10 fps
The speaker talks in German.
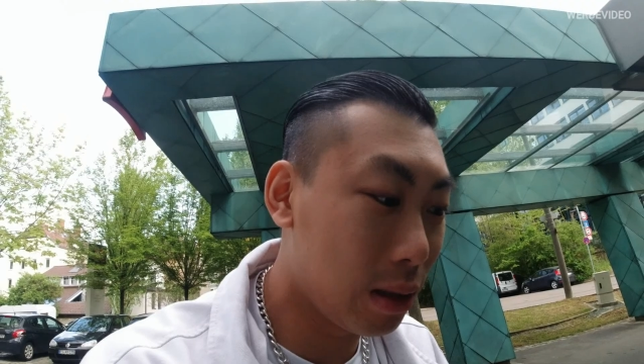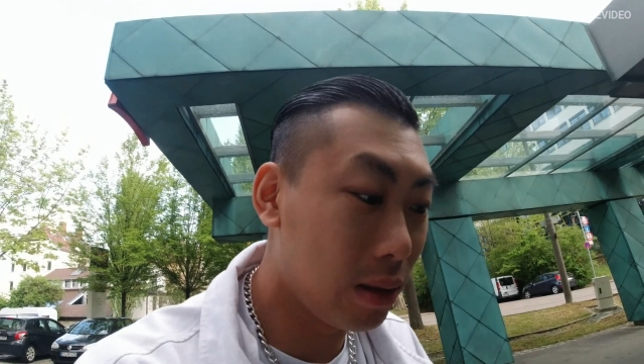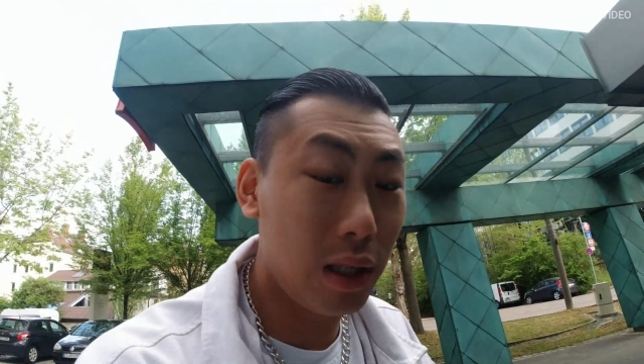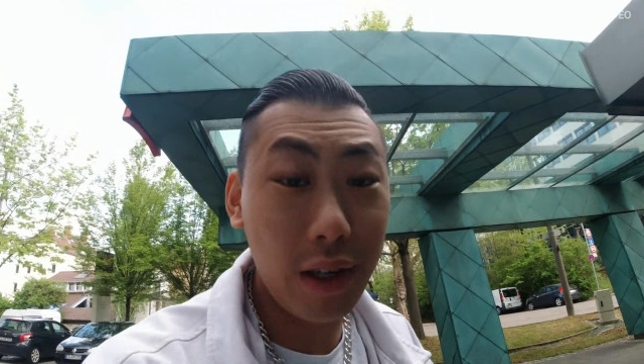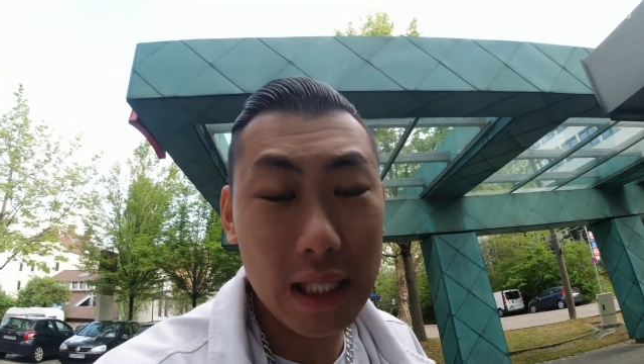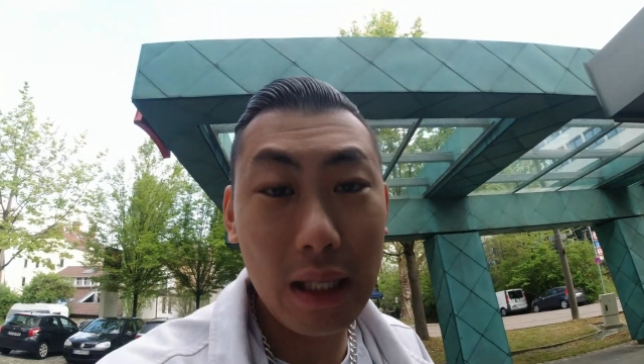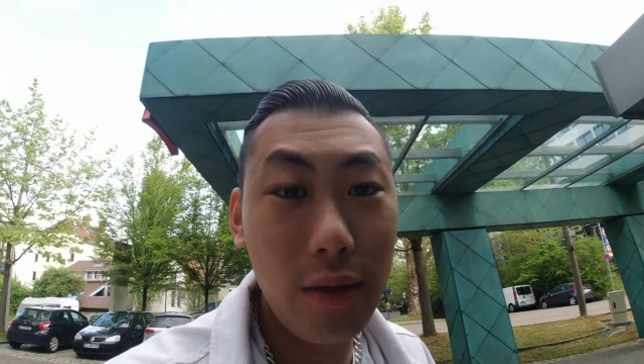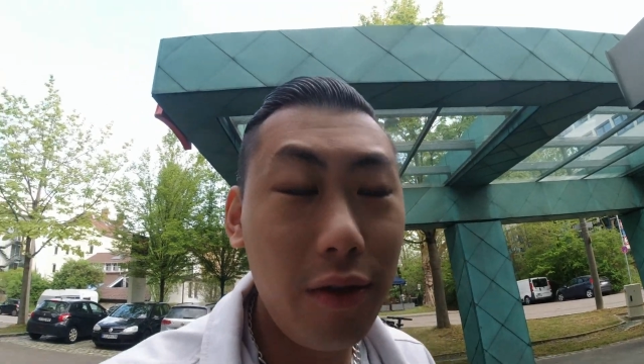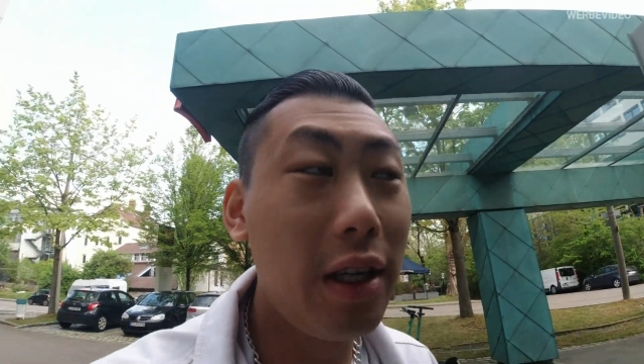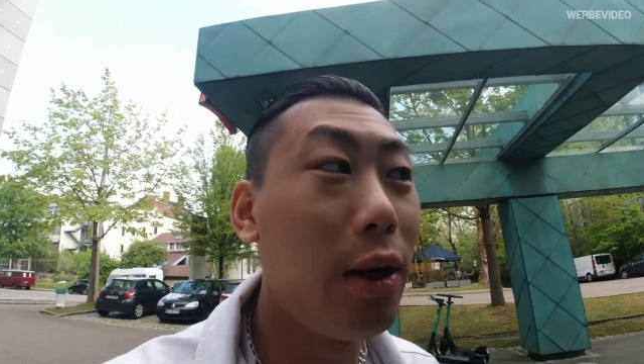Also ich weiß
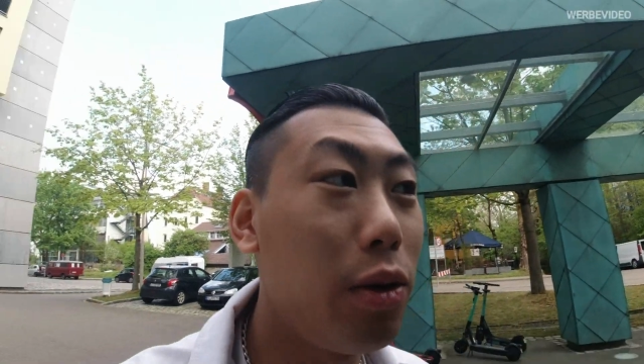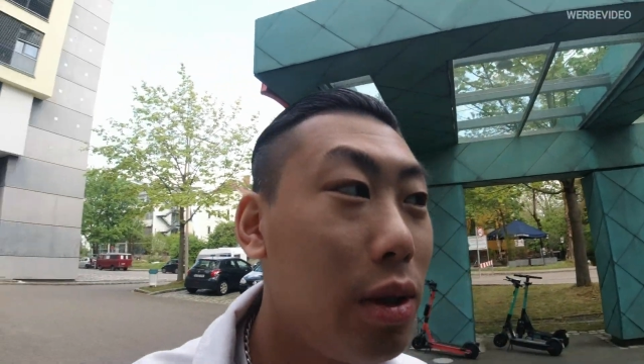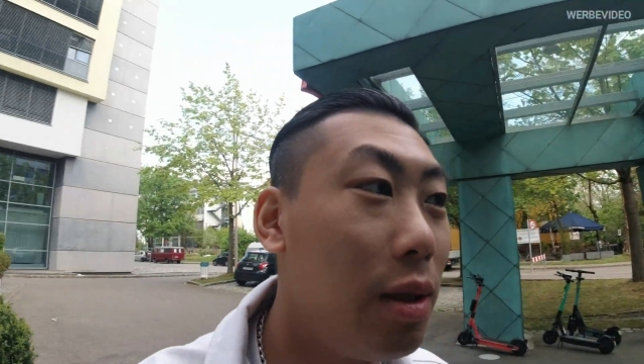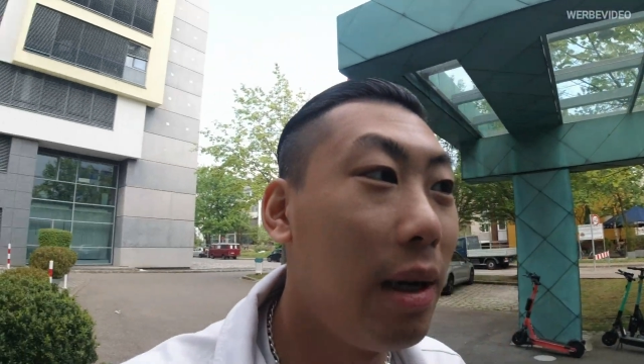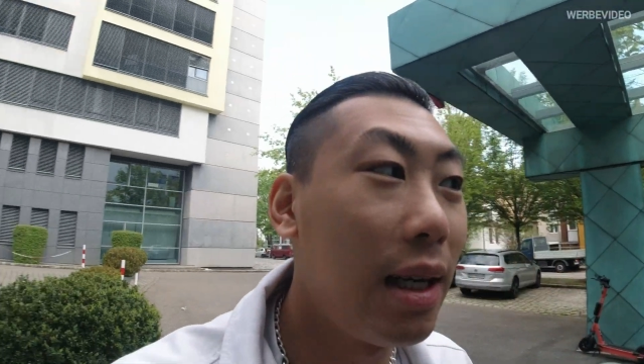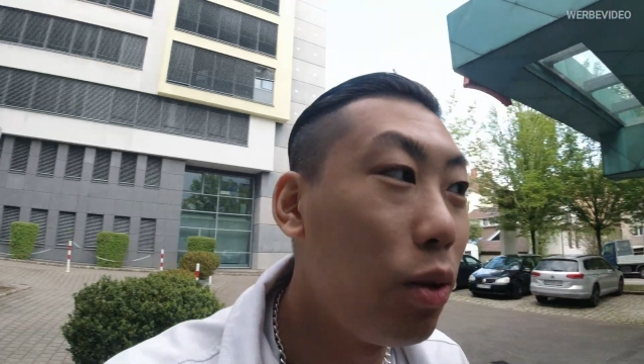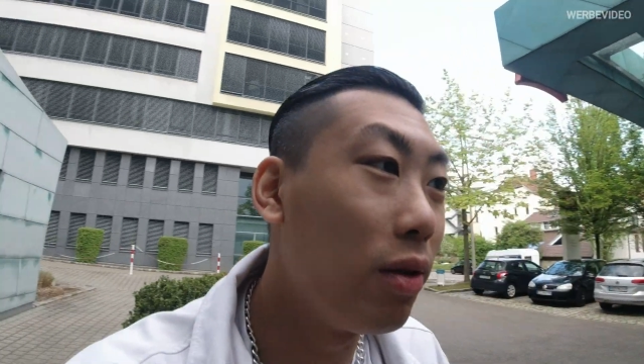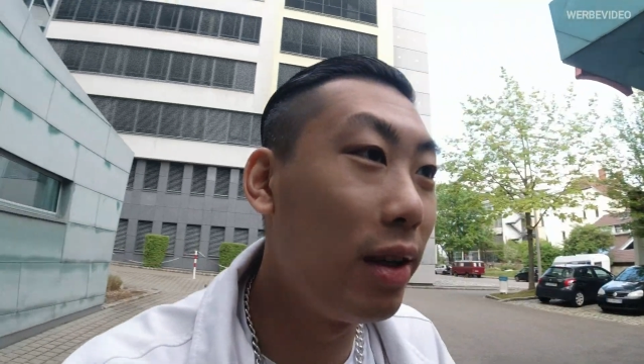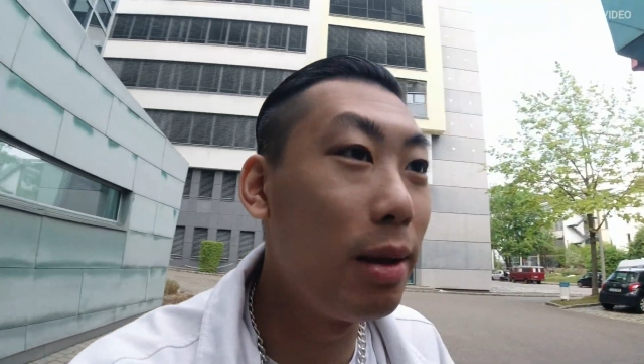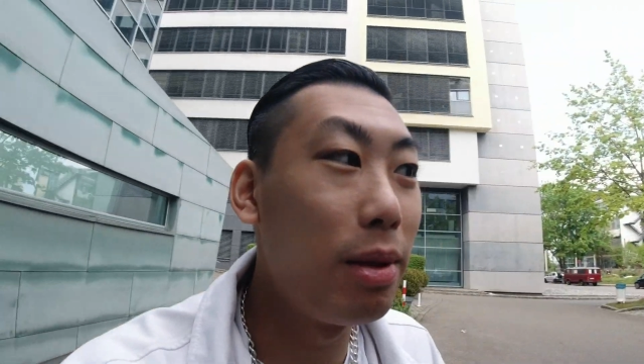nicht, wie viele Autos ich mir
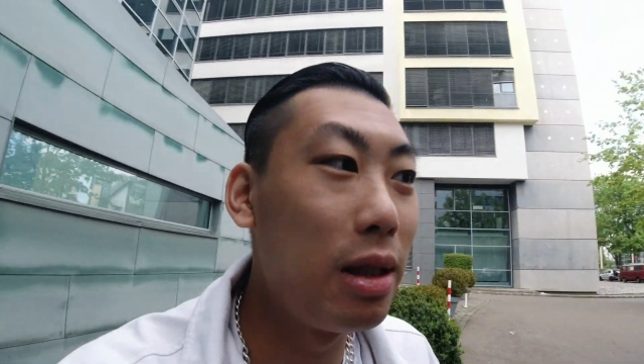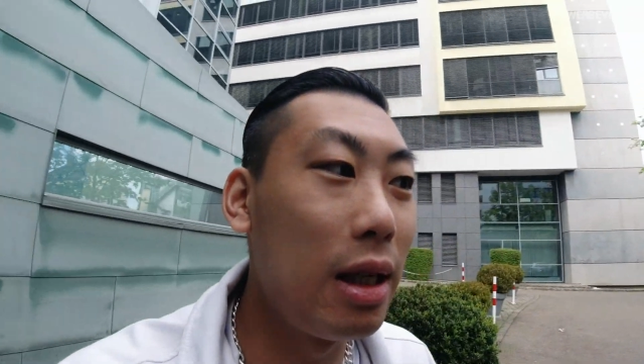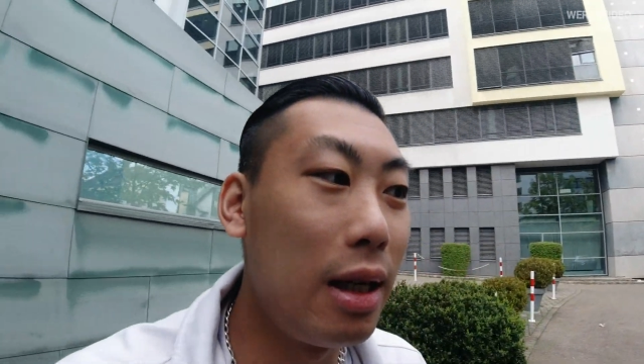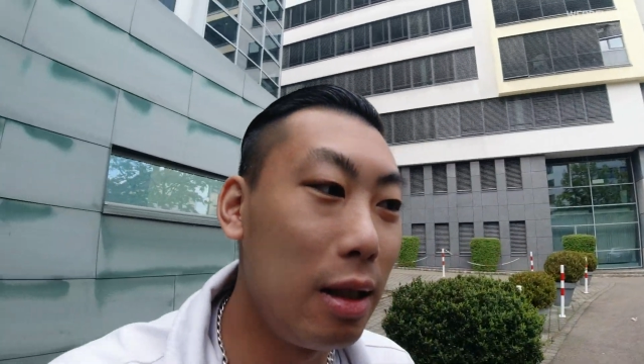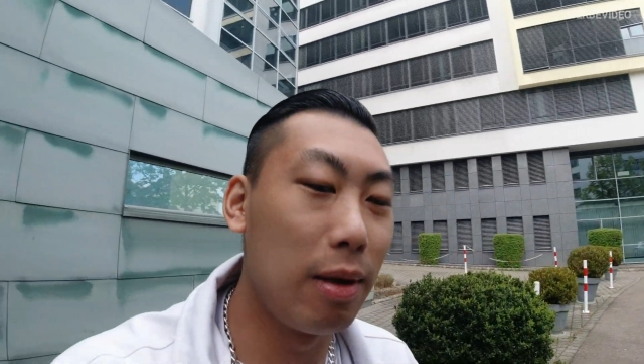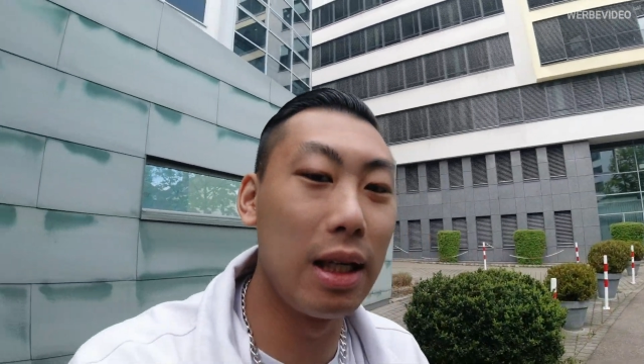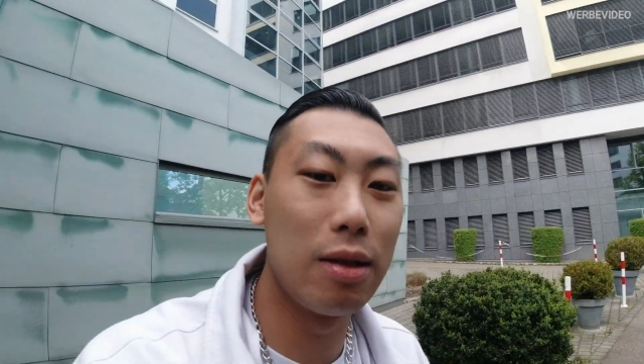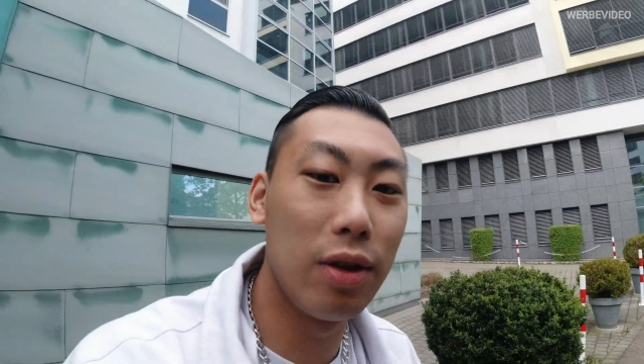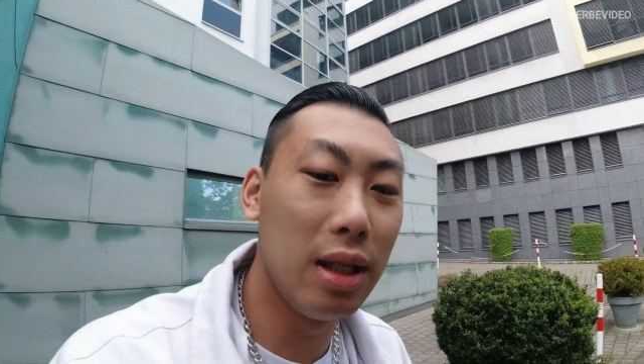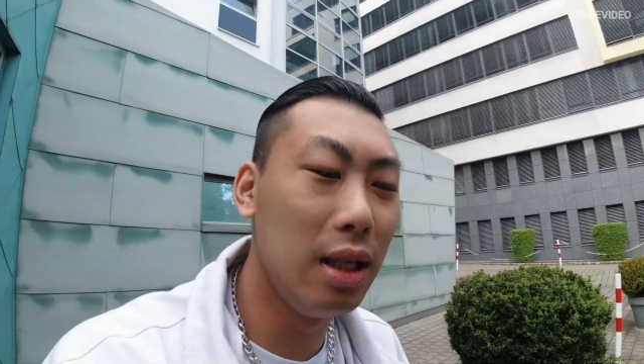angucken werde, bis ich endlich mal
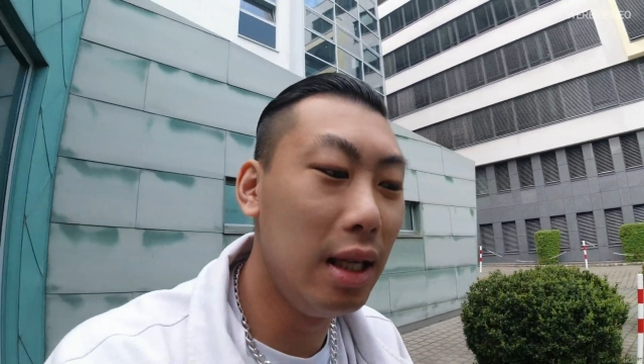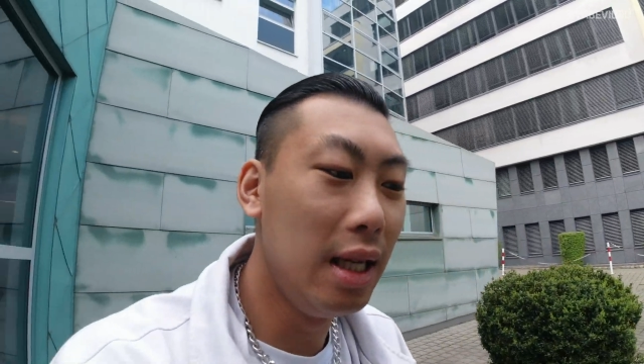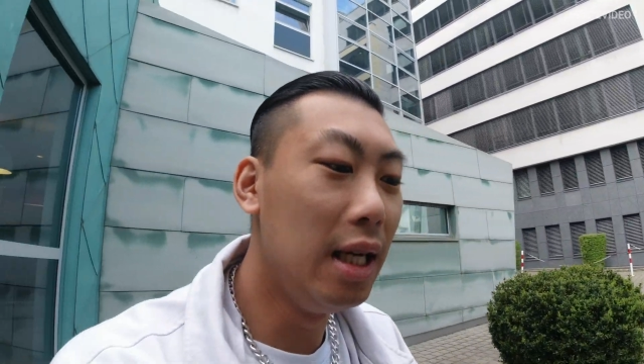eins finde.